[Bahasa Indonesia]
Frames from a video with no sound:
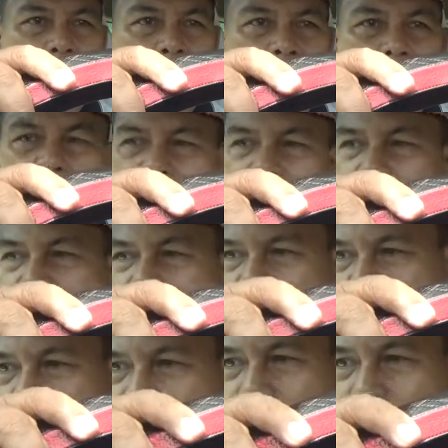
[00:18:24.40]
Bapak
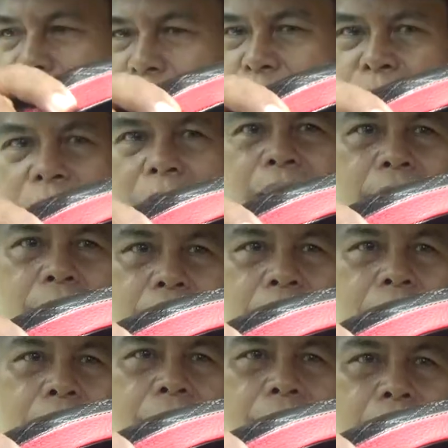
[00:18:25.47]
Ibu sudah-sudah sekian
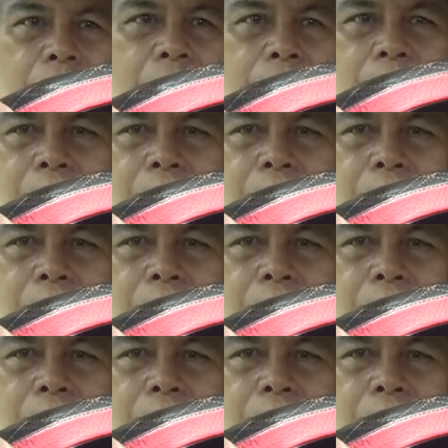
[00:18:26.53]
sekarang